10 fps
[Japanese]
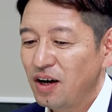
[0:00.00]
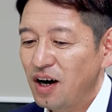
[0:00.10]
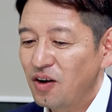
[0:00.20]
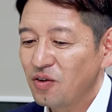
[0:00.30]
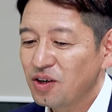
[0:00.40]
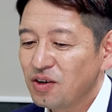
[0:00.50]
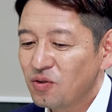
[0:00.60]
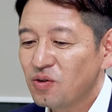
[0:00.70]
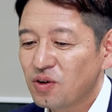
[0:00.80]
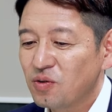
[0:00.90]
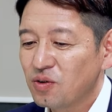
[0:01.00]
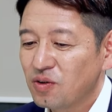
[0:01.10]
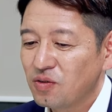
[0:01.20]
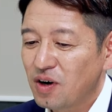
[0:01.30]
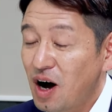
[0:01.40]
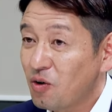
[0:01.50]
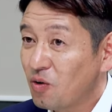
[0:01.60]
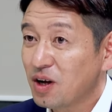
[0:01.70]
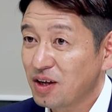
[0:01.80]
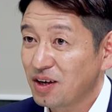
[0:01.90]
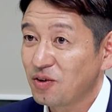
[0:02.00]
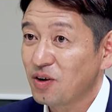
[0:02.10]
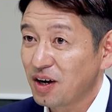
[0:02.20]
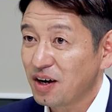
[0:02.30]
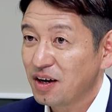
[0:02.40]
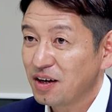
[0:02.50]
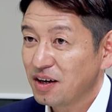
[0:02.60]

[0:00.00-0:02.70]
あの1個2個っていうのは加工ができるわけ。